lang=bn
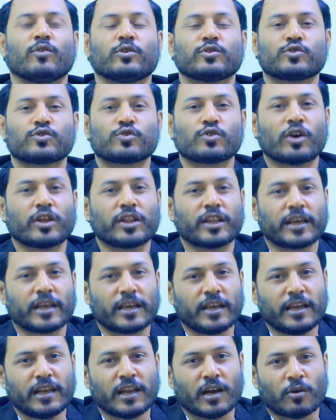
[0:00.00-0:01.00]

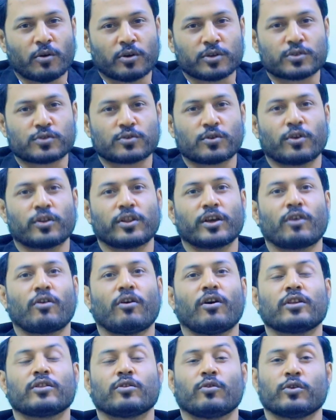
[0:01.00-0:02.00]
অসদিকিনা
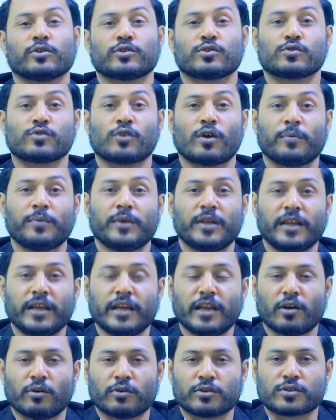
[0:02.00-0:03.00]
অসদেকত
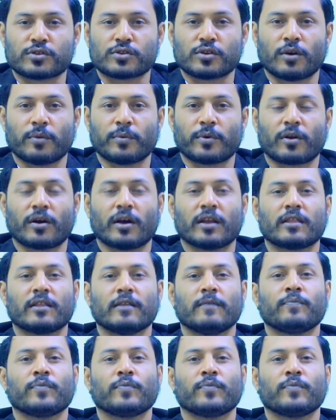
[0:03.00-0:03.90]
অসবিরিনা অসবিরত